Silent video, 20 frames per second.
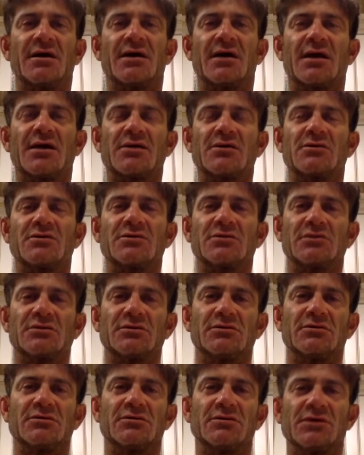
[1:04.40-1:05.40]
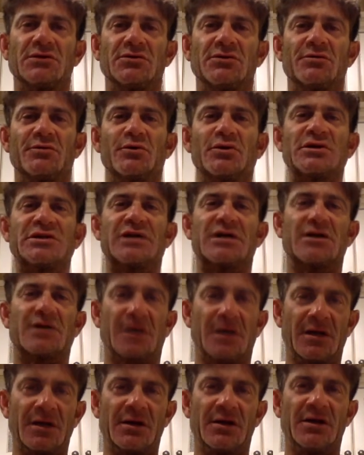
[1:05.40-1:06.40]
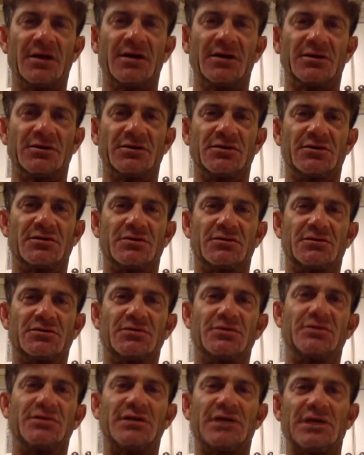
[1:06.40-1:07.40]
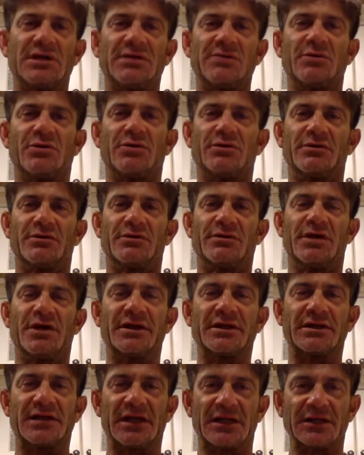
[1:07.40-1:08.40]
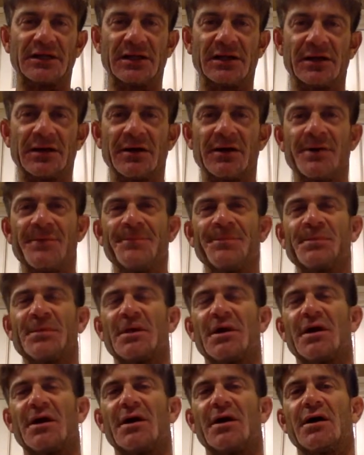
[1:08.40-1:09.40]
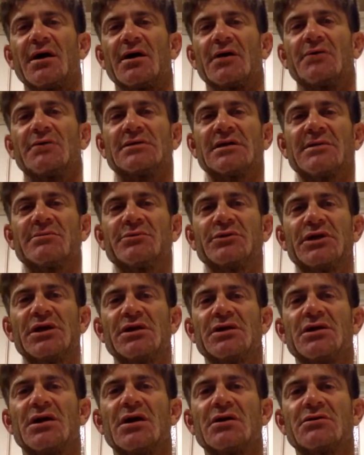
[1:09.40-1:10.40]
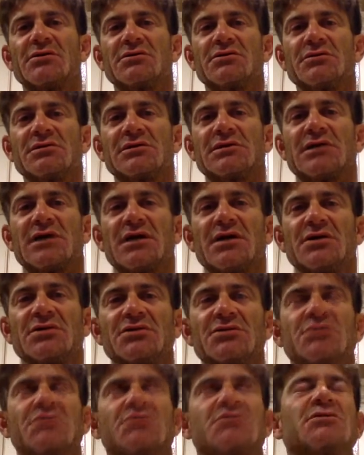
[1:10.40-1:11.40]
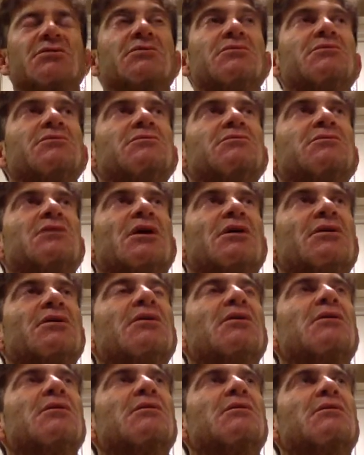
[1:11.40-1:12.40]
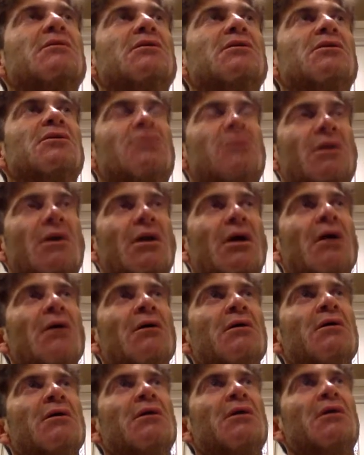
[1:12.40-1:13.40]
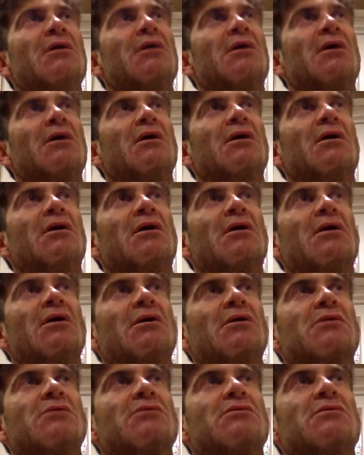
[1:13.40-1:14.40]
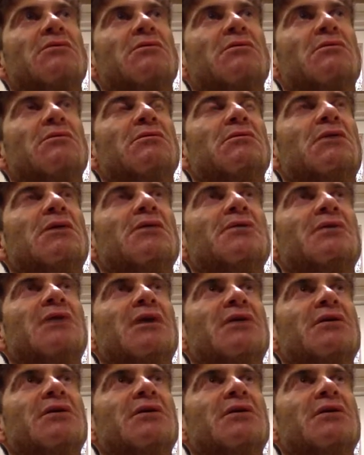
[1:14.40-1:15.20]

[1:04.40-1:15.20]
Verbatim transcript: 結局上り坂の訓練にも慣れたんで、えー、と全部で137キロかな、えーと、あ